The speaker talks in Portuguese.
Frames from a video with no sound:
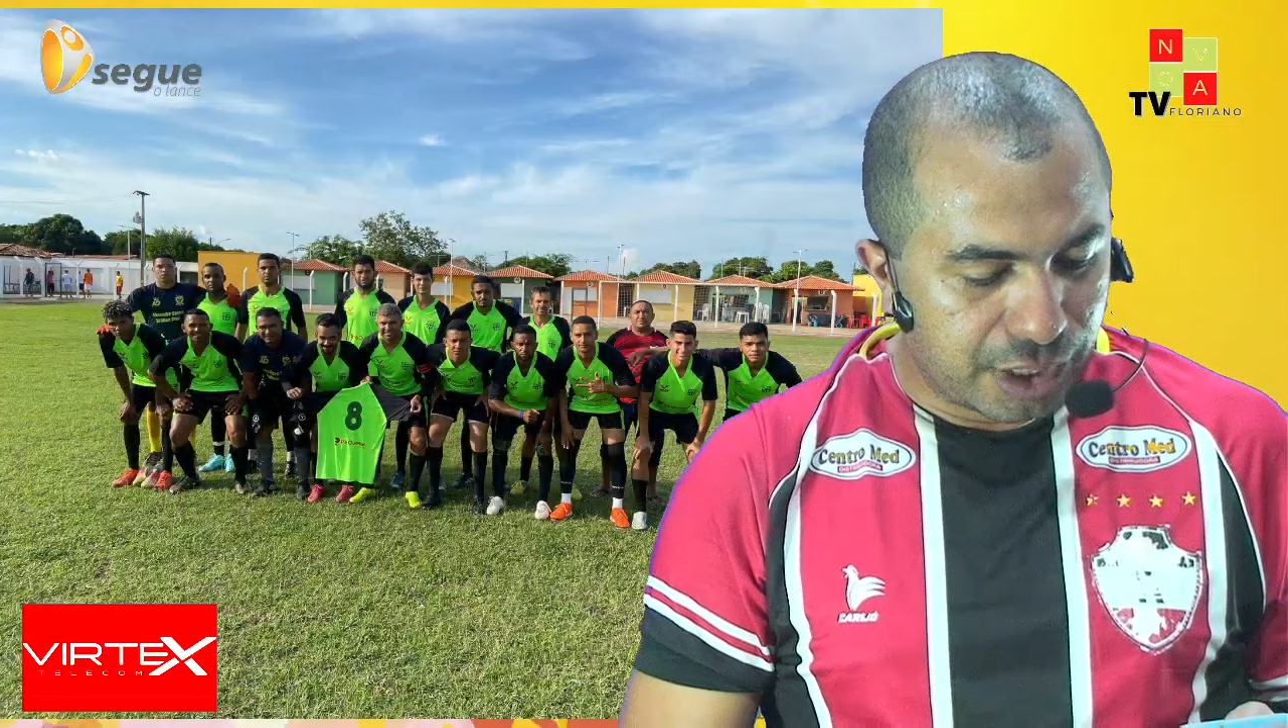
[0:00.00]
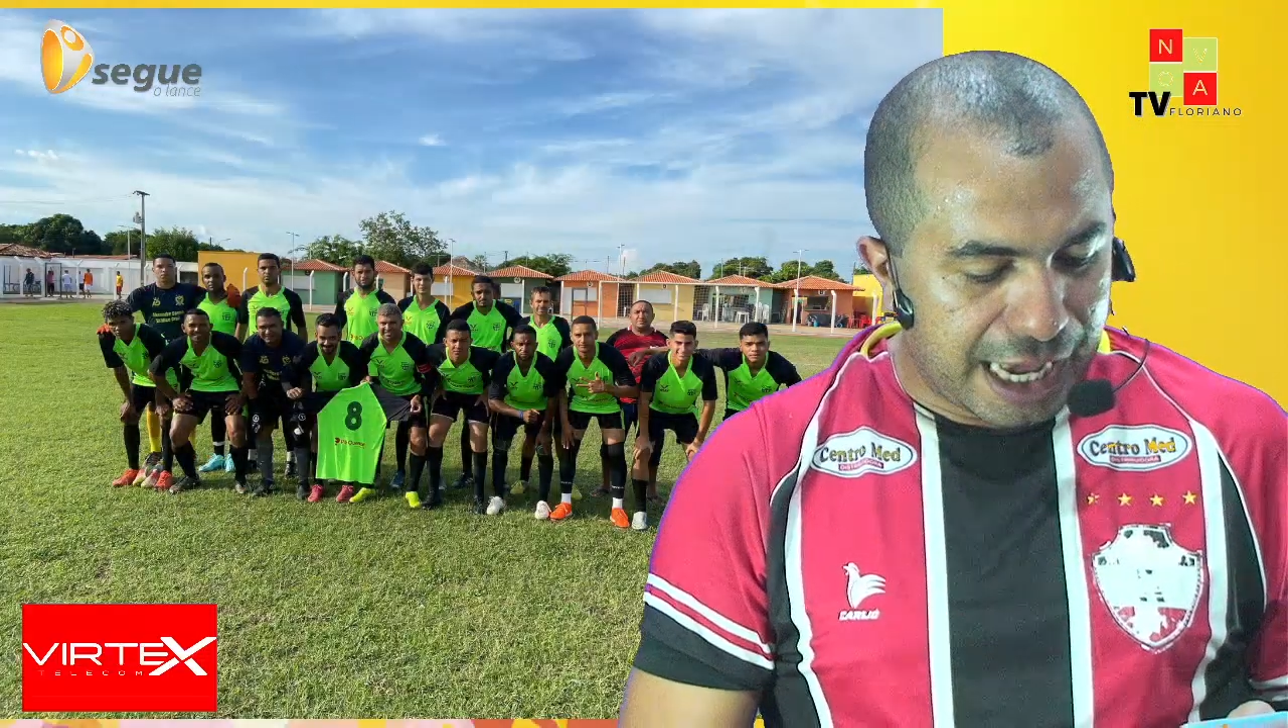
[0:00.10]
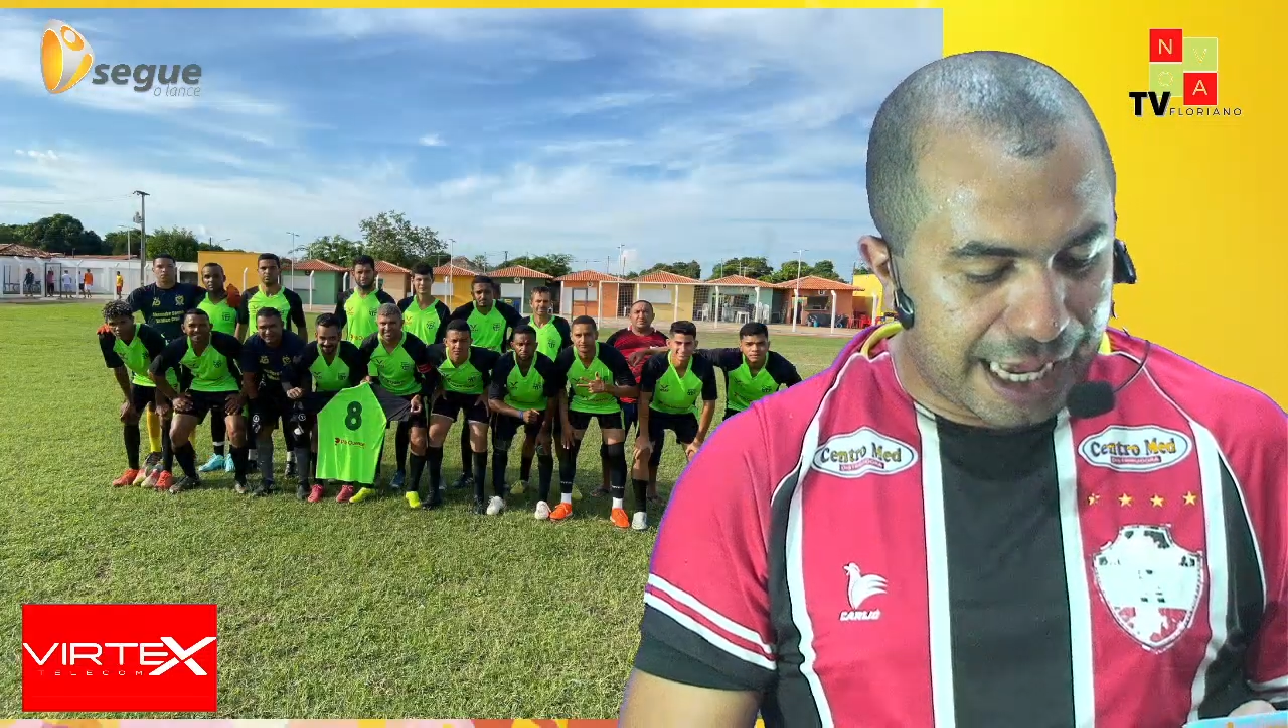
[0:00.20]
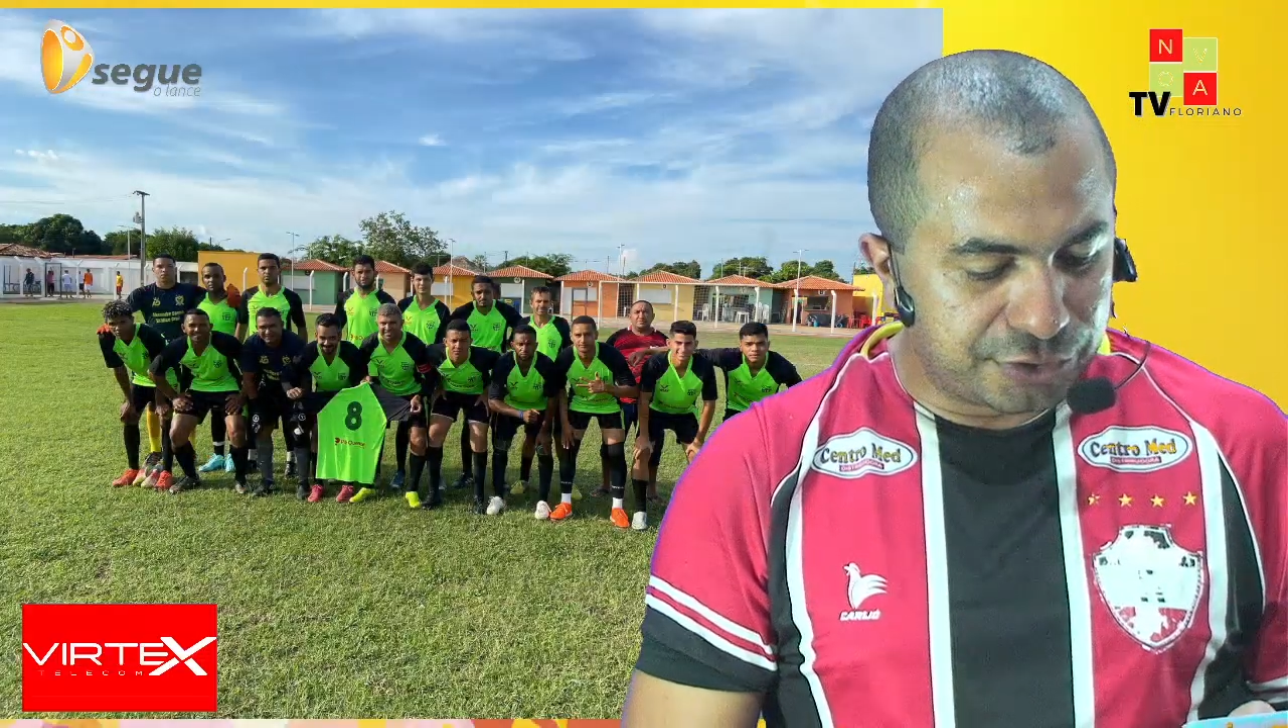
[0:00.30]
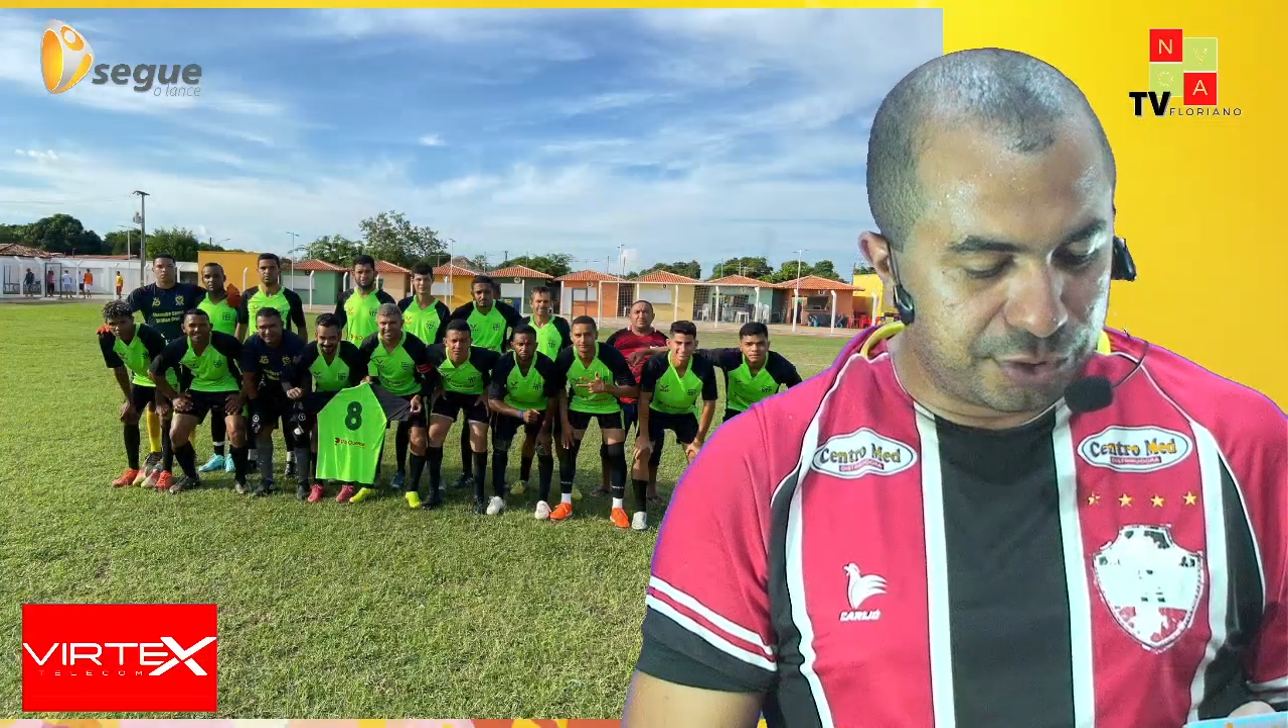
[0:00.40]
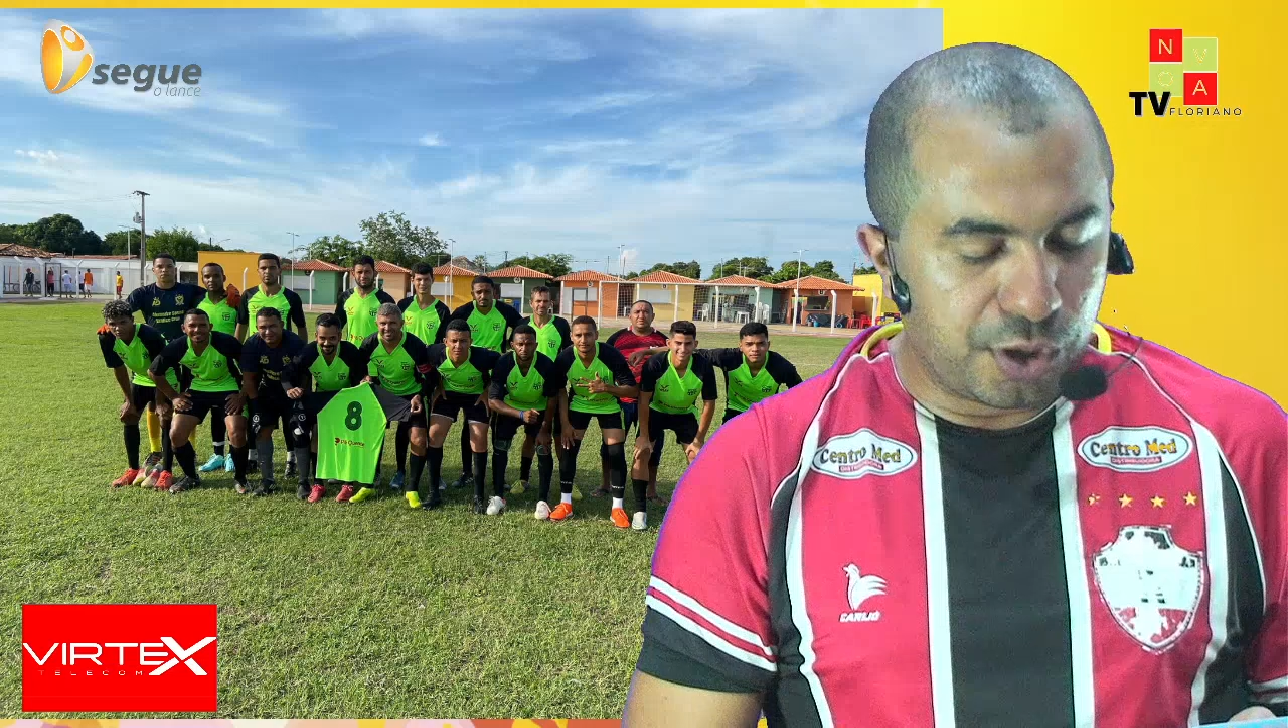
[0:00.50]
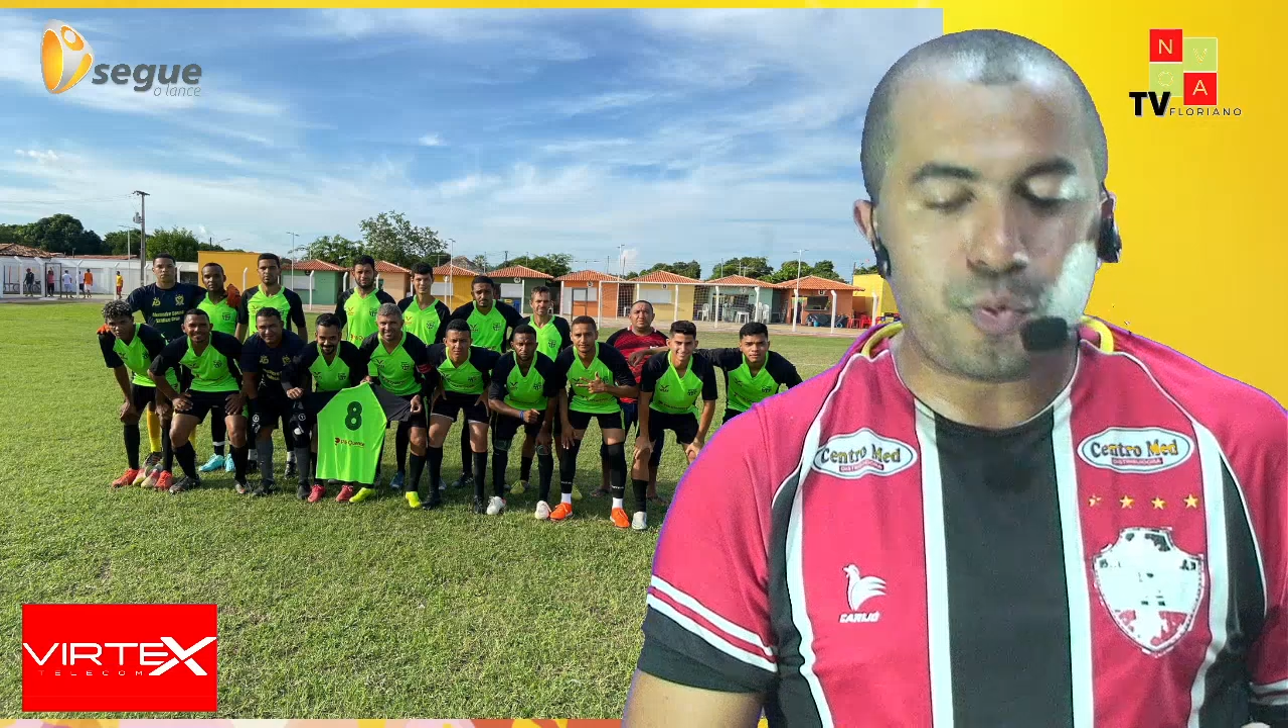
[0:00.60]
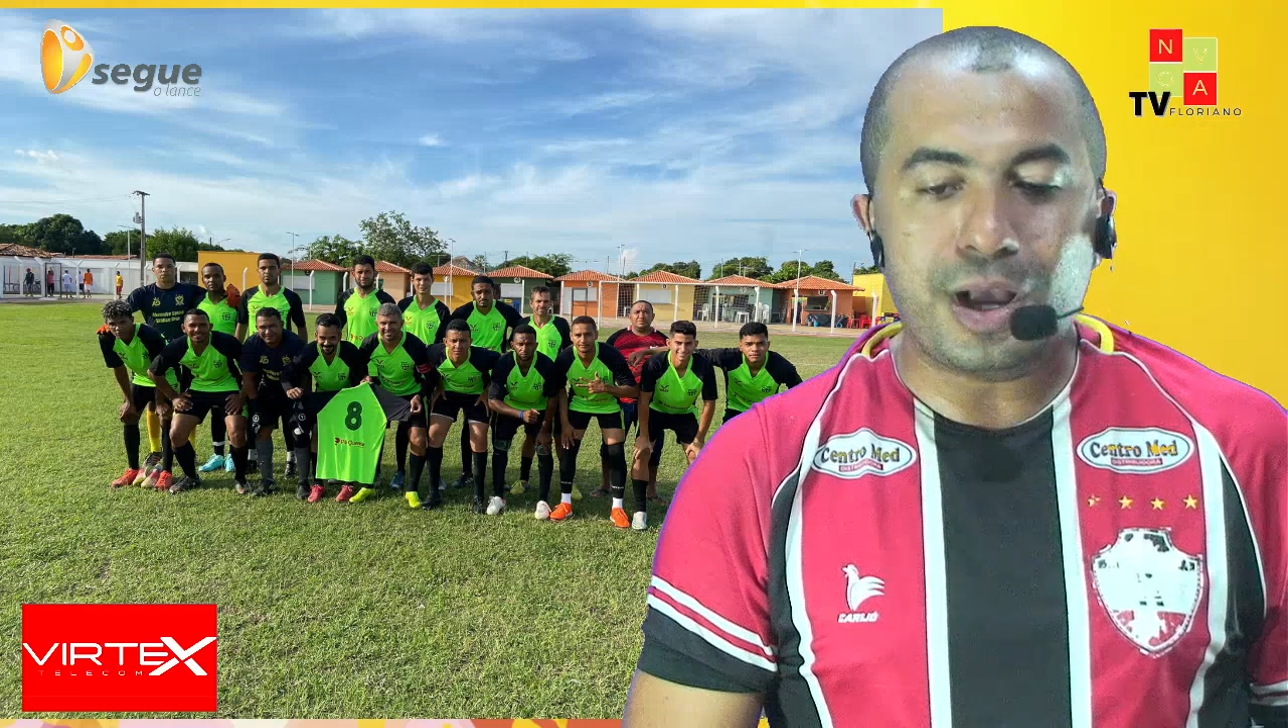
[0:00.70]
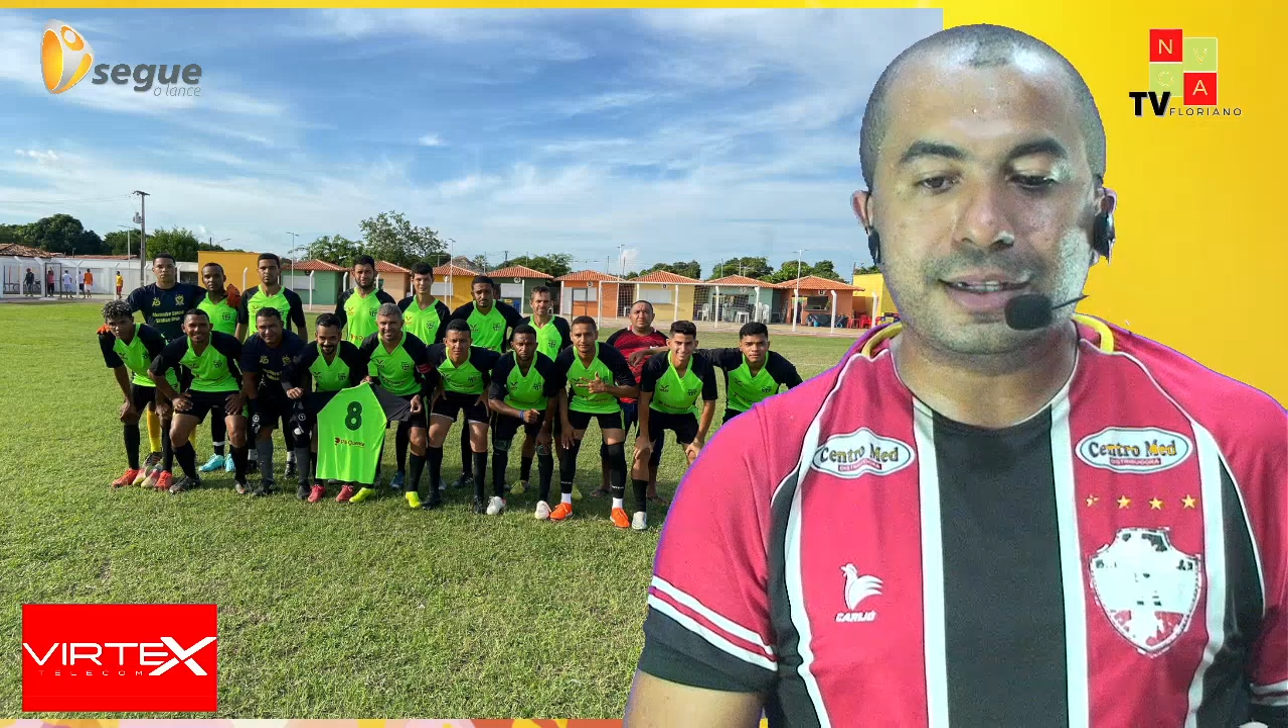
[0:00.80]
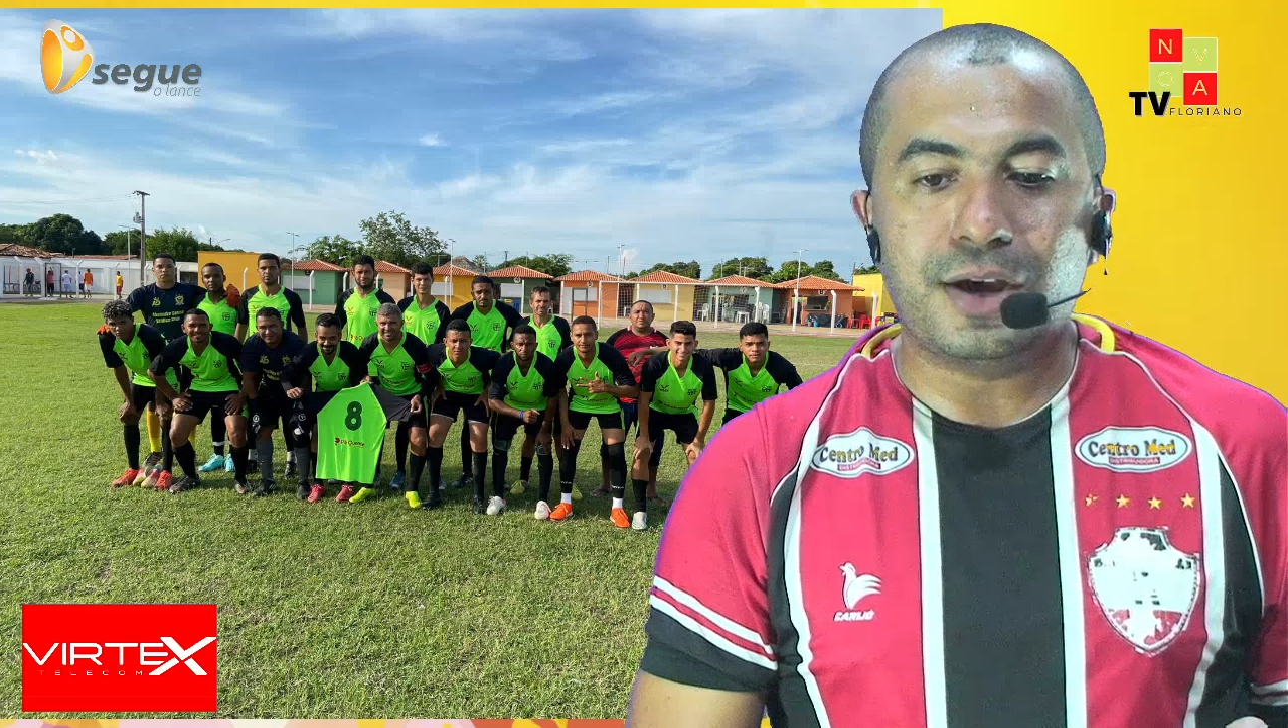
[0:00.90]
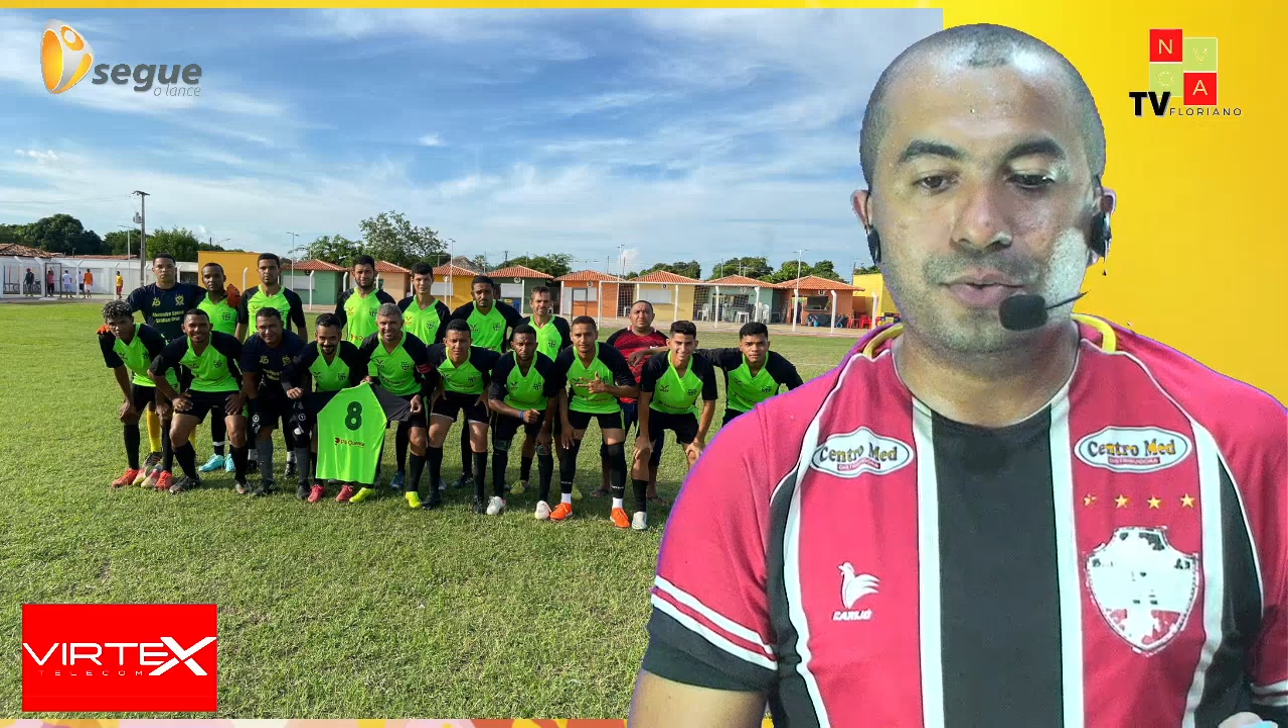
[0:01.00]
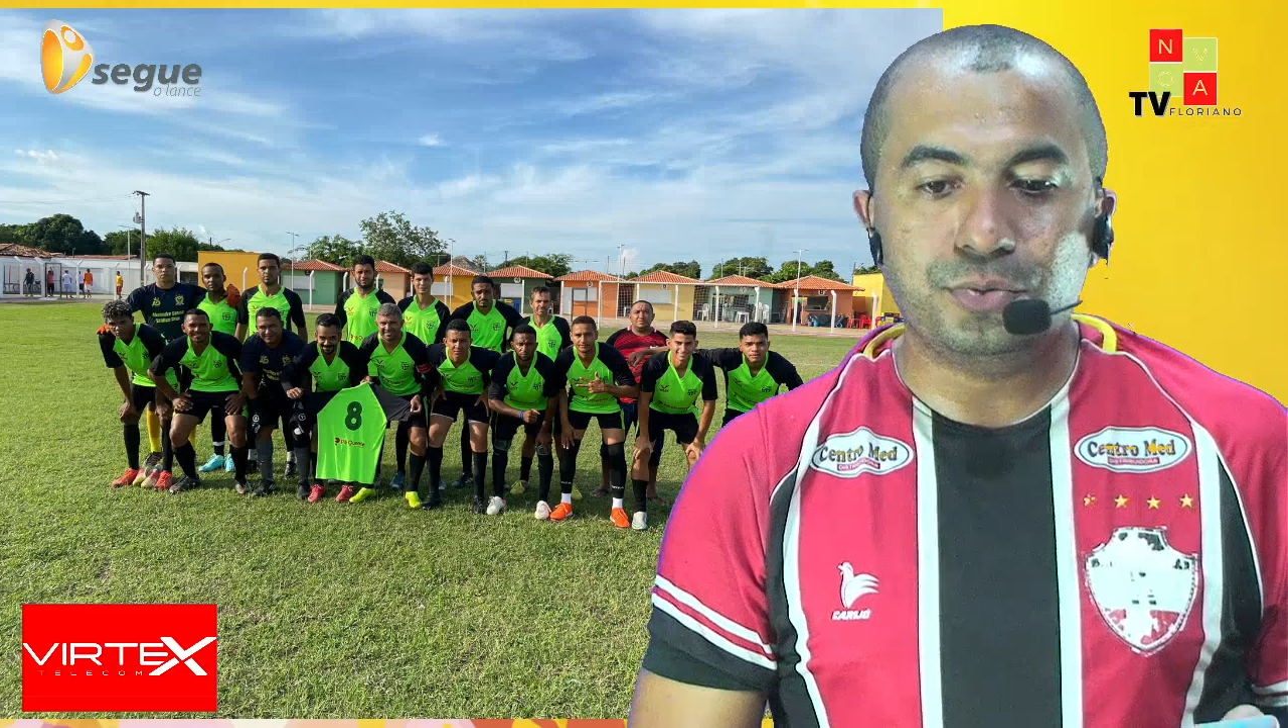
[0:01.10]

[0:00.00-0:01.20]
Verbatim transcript: Azulão 4 a 1